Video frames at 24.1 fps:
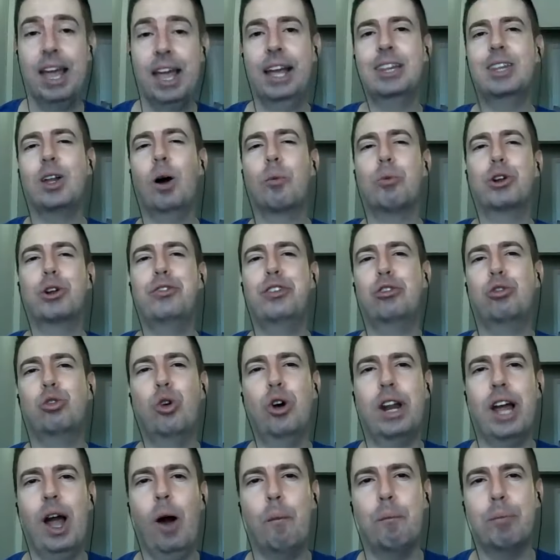Então,
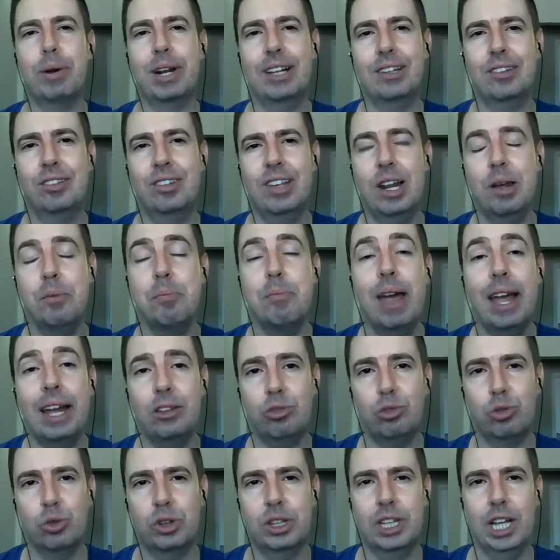professor, é um prazer
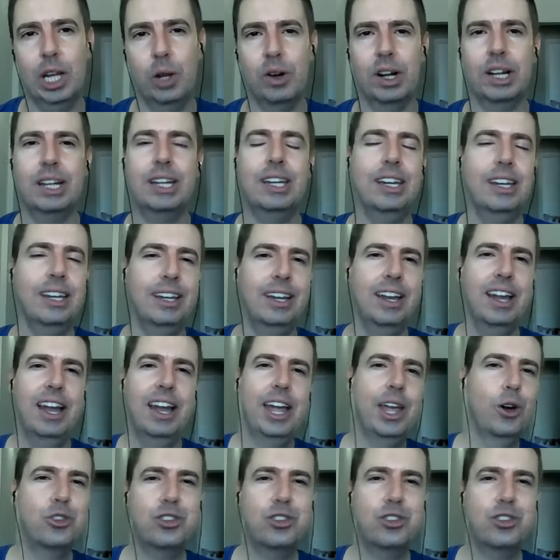imenso tê-lo aqui.